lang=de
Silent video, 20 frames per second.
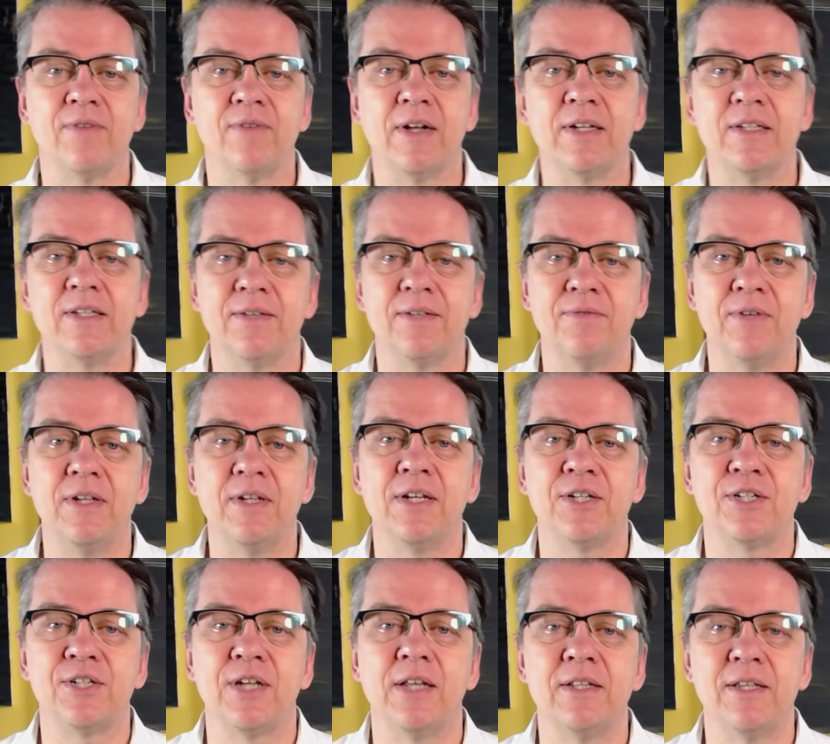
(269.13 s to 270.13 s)
weil dieser
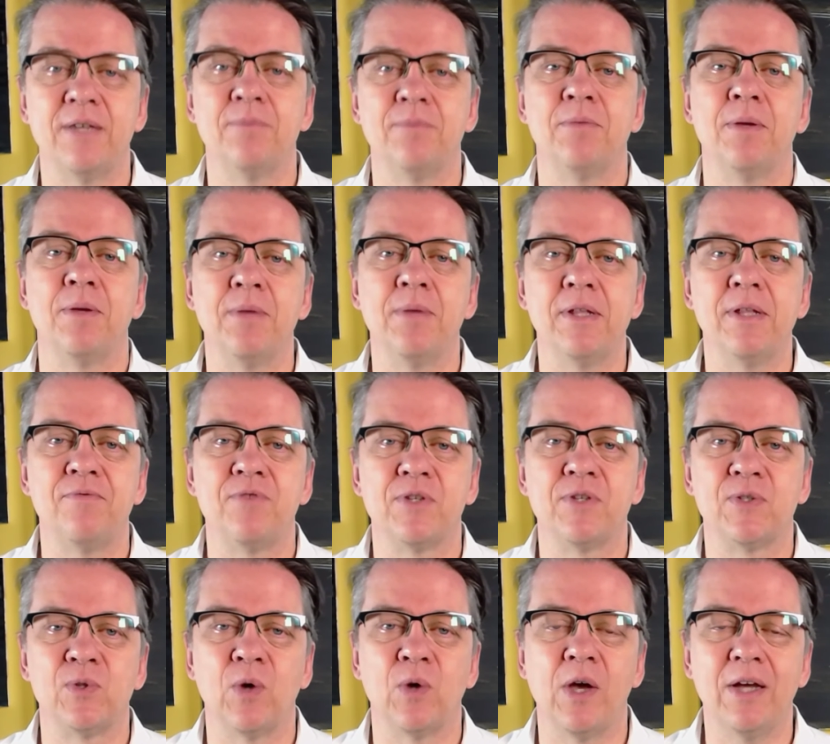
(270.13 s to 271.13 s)
Widerstand eben immer dafür
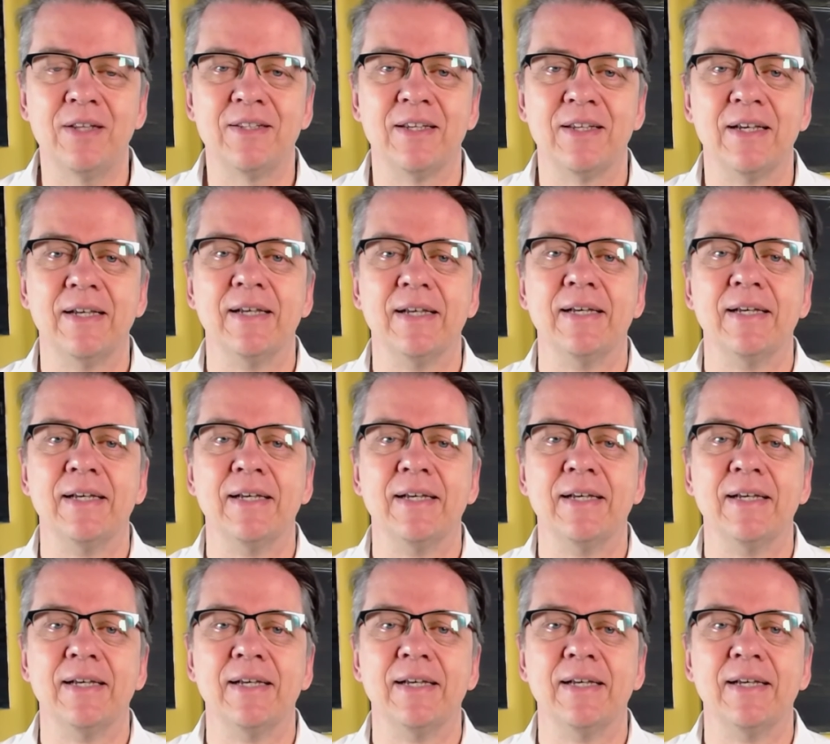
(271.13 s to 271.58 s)
sorgt,